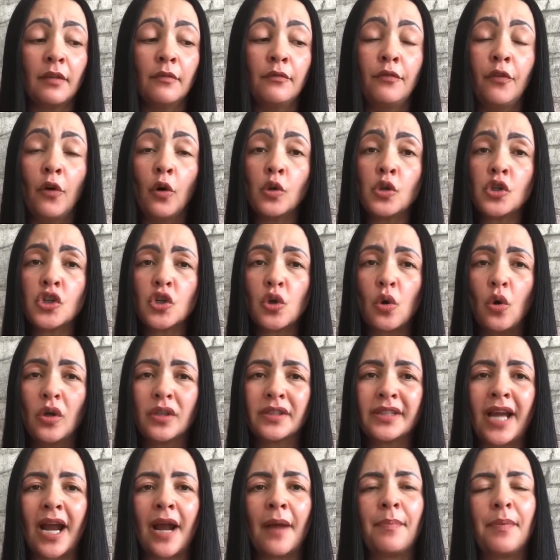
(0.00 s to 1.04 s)
Vou te
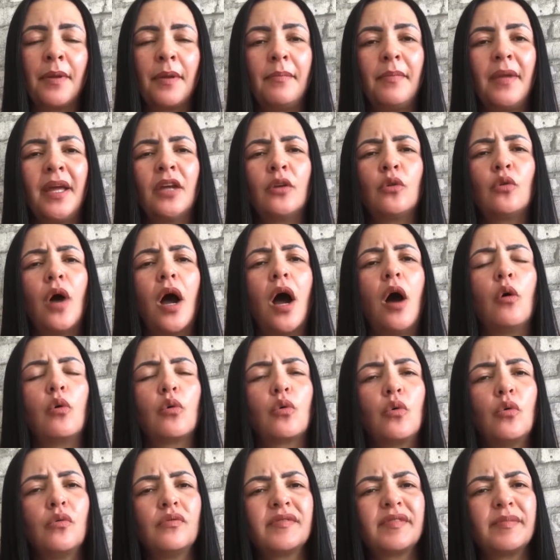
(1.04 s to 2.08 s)
contar primeiro
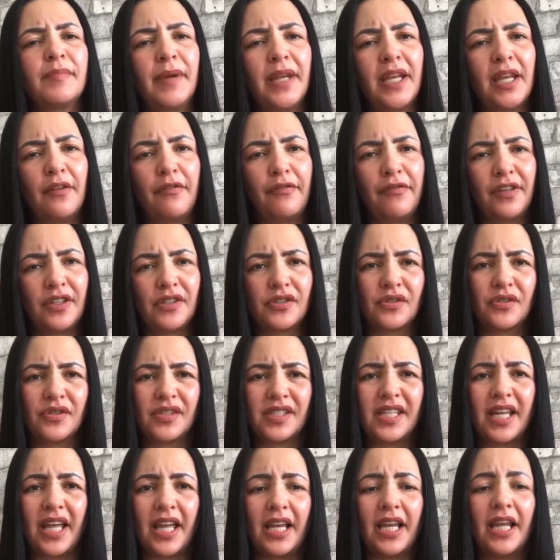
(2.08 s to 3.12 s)
alguns
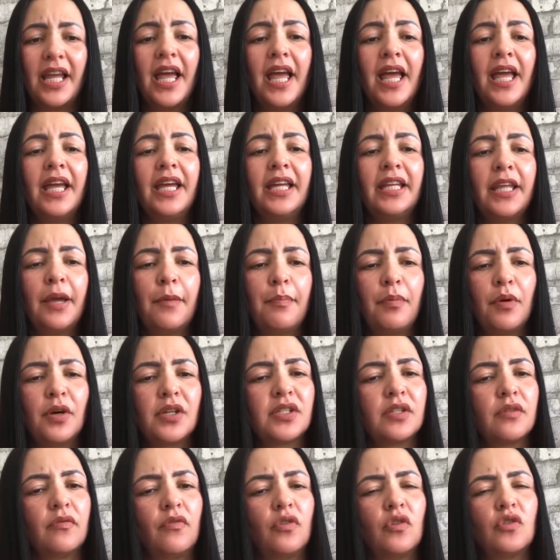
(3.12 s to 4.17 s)
benefícios dele e
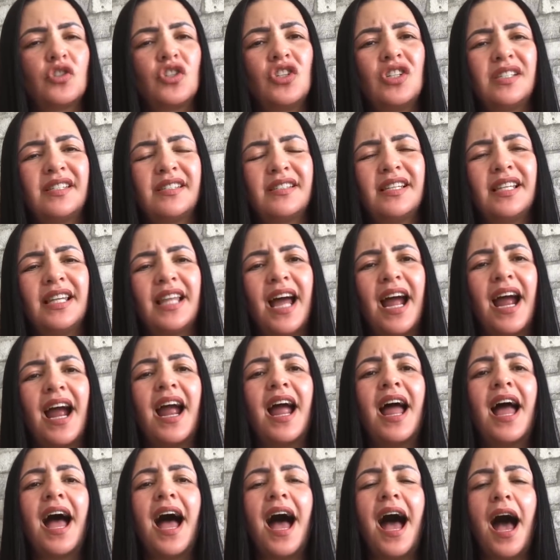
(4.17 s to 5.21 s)
depois eu vou te
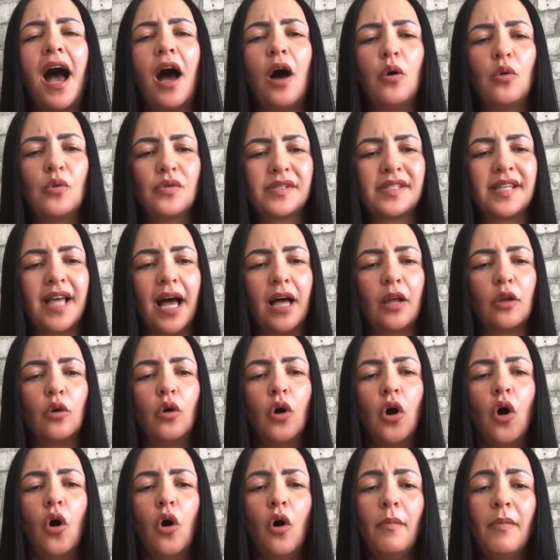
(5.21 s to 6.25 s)
ensinar a
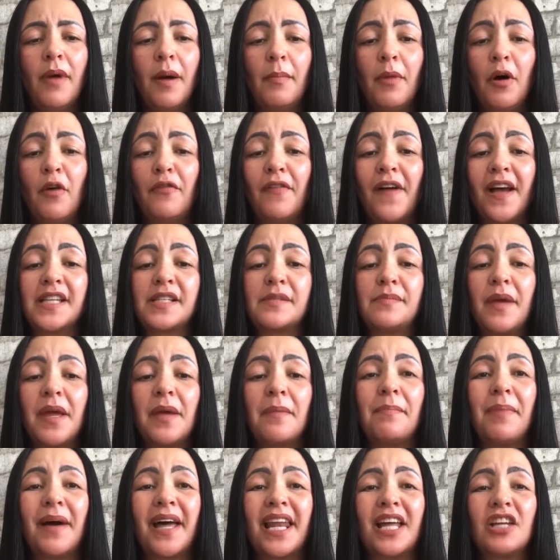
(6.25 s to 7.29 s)
usá-lo. O mamão faz
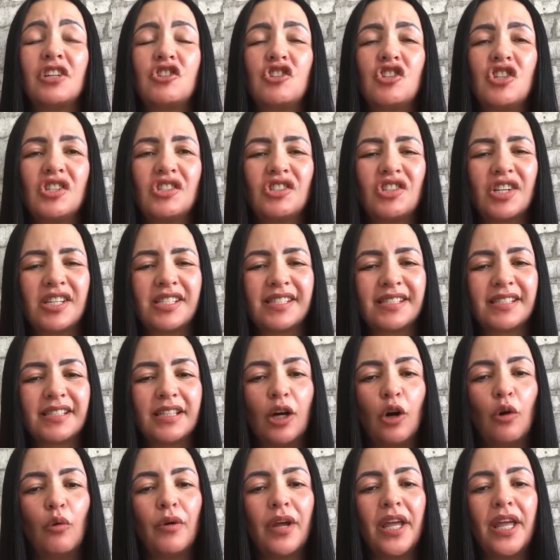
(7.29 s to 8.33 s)
bem para a
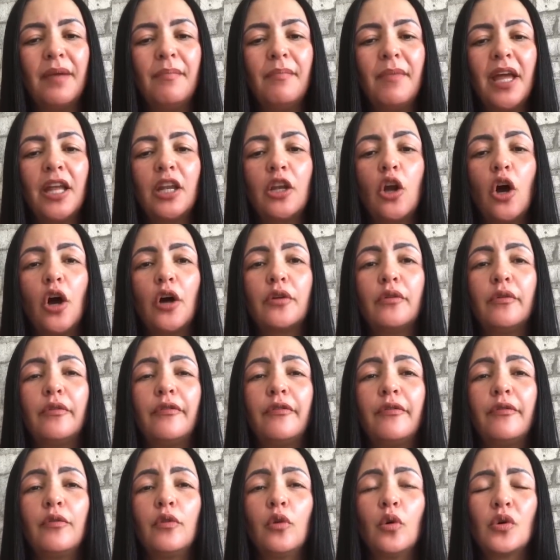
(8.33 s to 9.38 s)
digestão e melhora o
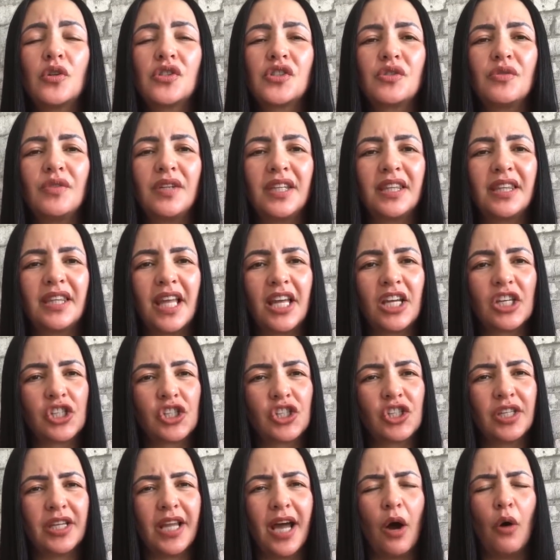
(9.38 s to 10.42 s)
fluxo
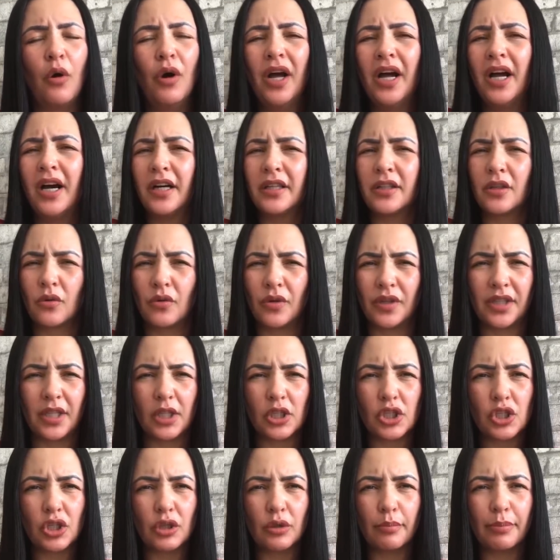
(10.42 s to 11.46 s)
intestinal. Anda com o
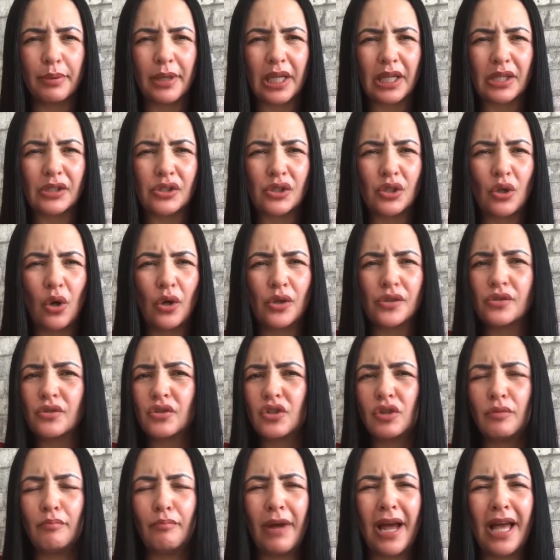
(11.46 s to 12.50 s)
intestino
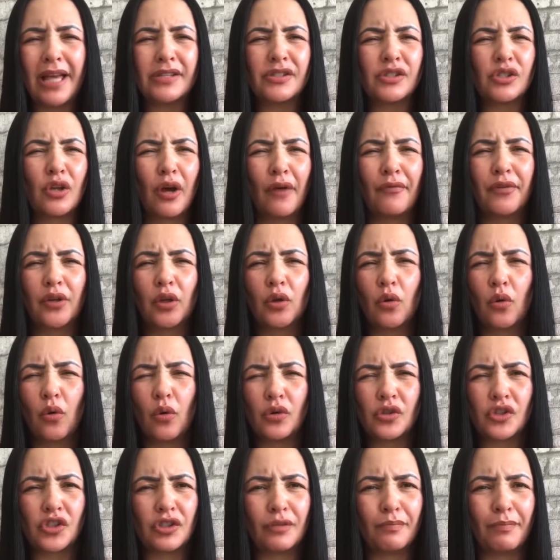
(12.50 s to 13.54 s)
preguiçoso, demais sofre com
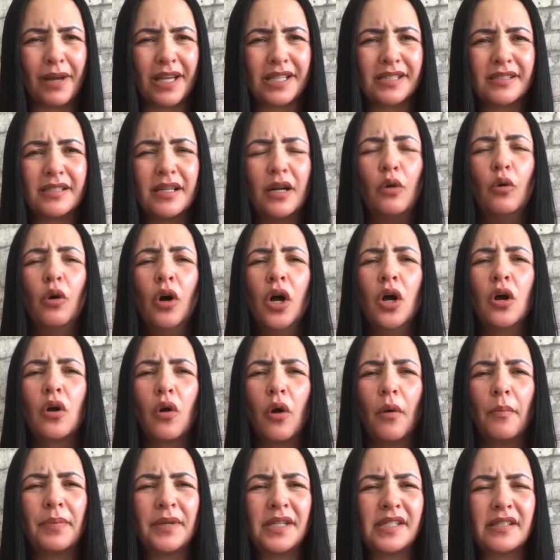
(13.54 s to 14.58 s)
constipação,
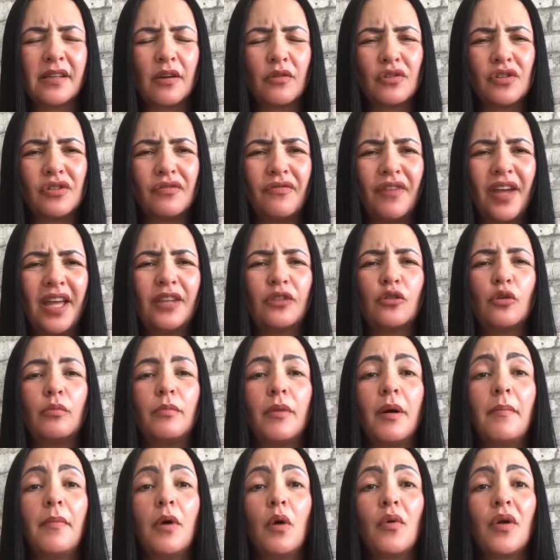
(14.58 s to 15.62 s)
com prisão de ventre, o
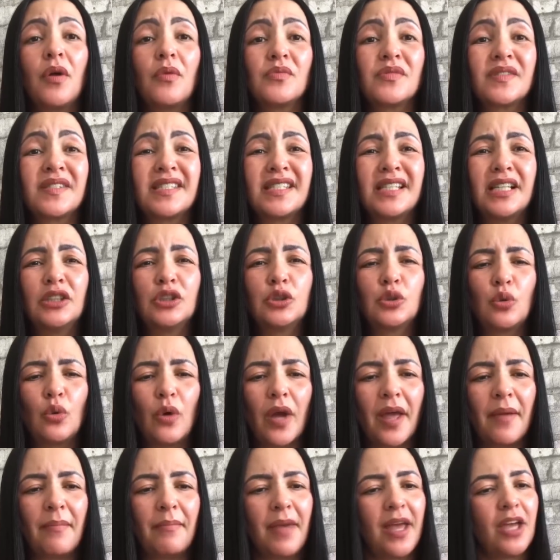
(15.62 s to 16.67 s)
mamão é um santo
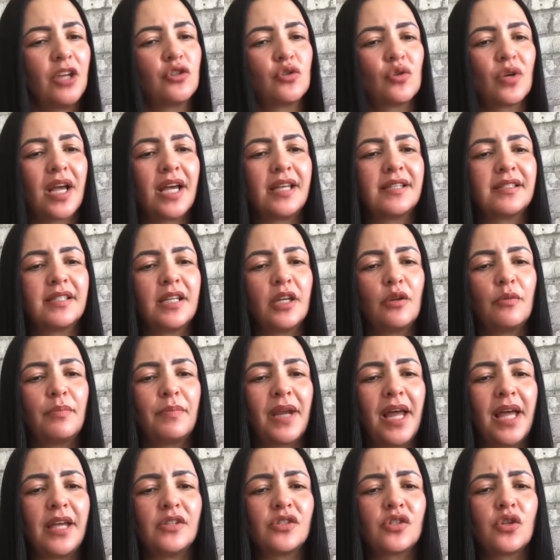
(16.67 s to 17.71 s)
remédio caseiro
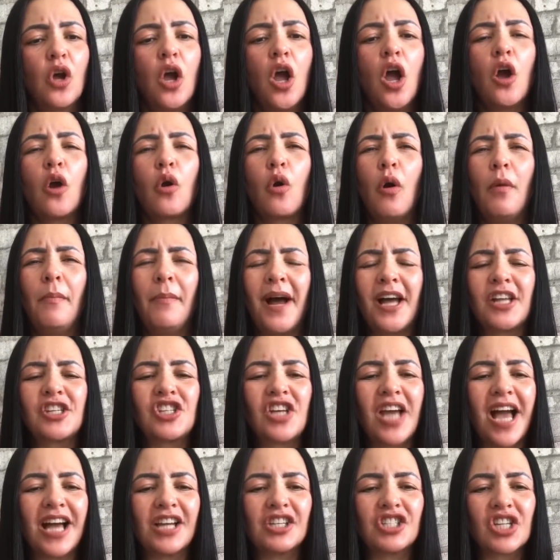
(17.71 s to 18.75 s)
para isso.
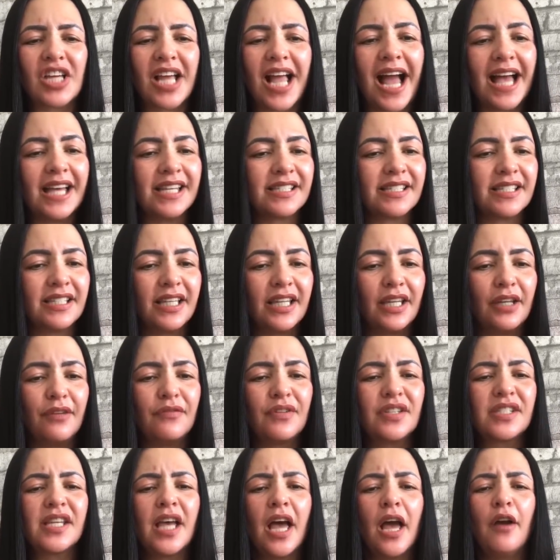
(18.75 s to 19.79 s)
Combate radicais
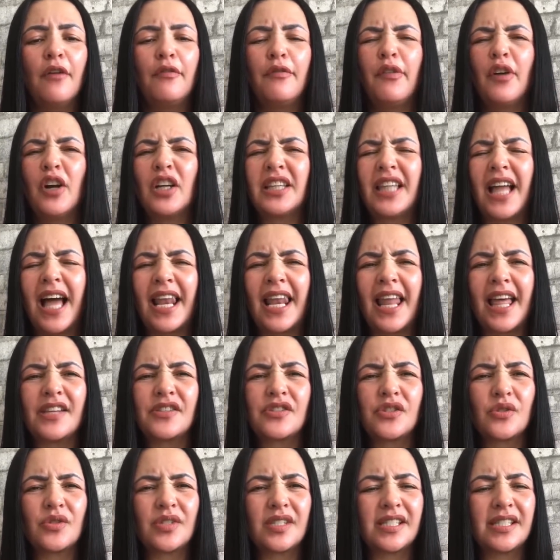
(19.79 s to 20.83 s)
livres,
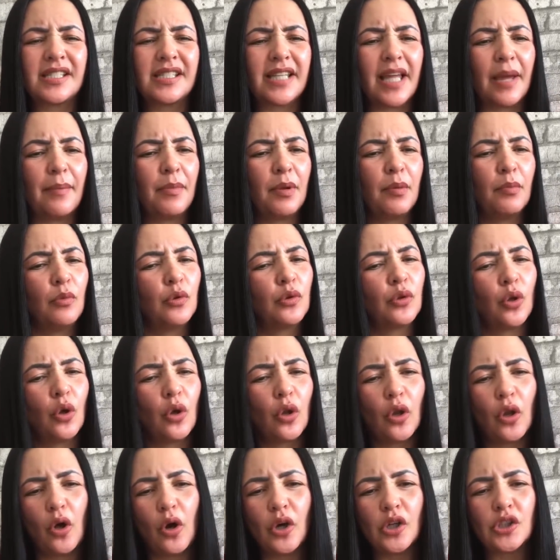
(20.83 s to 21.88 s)
fortalece o sistema
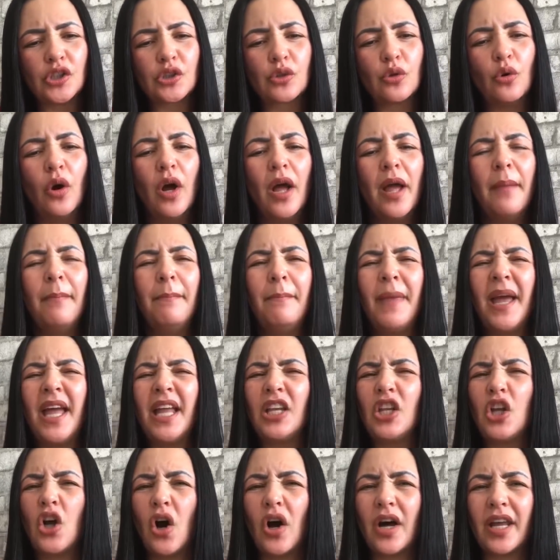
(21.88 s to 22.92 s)
imunológico,
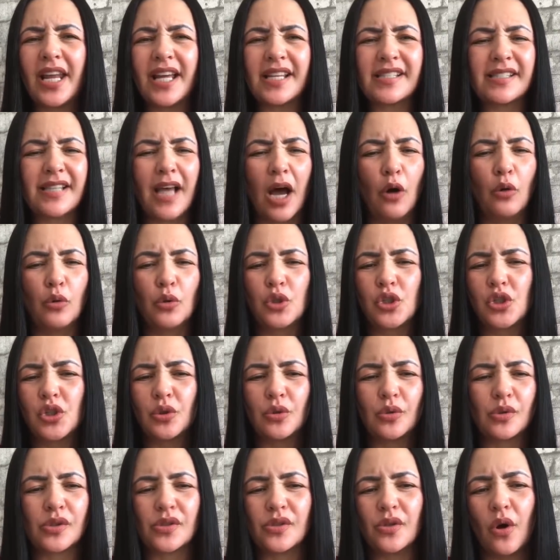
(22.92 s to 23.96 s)
melhora a saúde
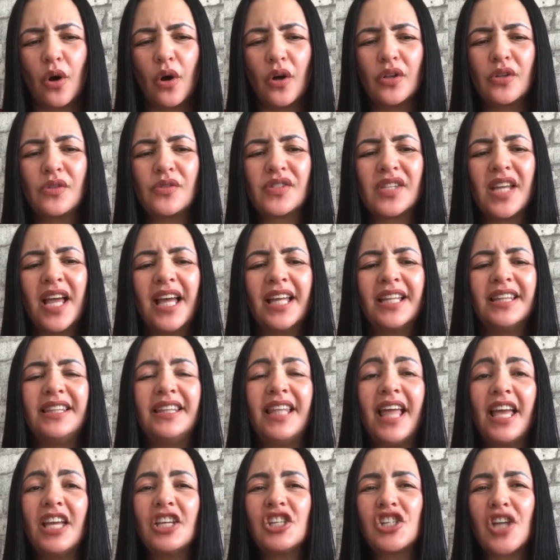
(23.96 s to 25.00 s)
dos olhos,
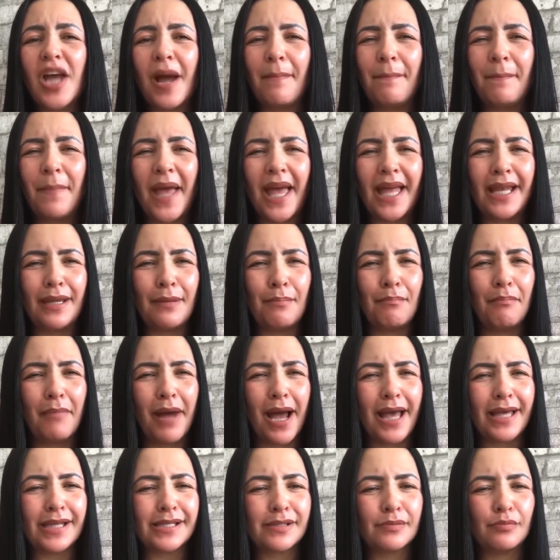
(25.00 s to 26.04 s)
deixa a pele
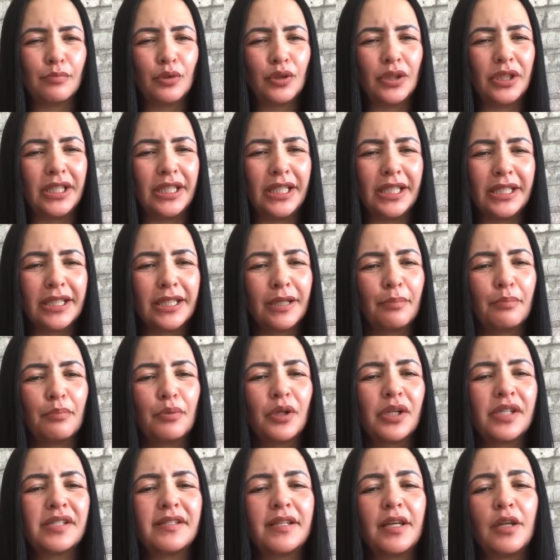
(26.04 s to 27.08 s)
mais bonita
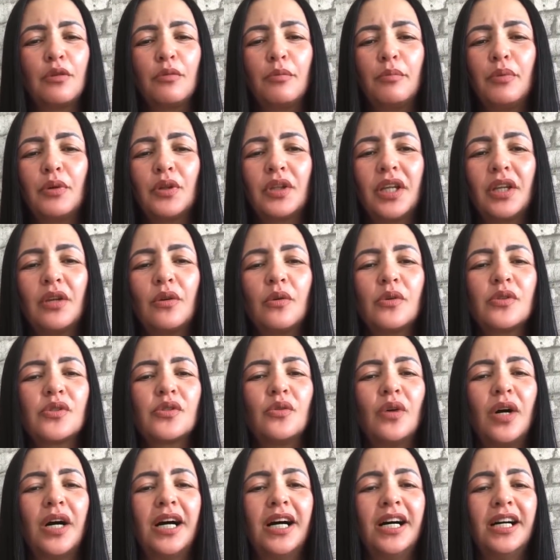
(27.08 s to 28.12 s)
por ser um
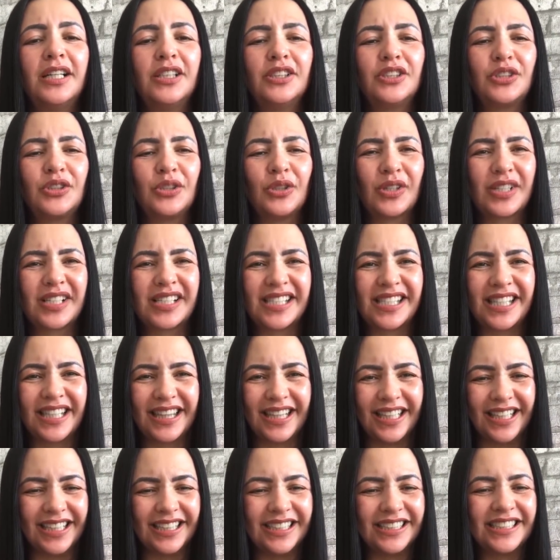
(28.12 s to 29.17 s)
poderoso
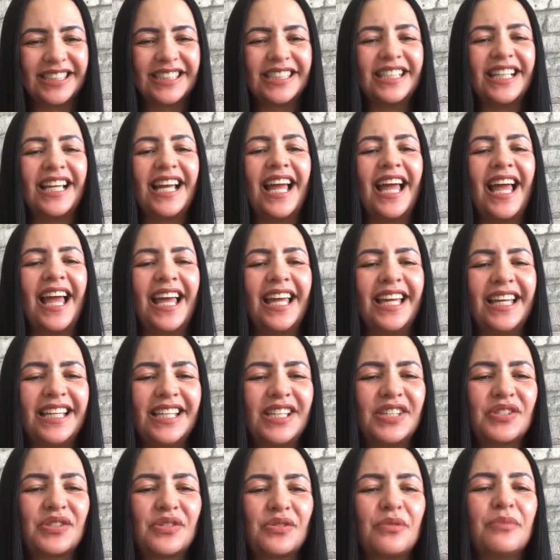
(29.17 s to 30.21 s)
antioxidante. É
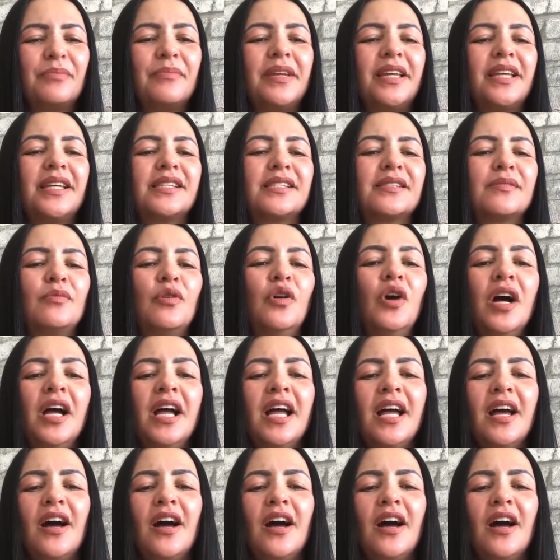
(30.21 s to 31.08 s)
isso isso mesmo.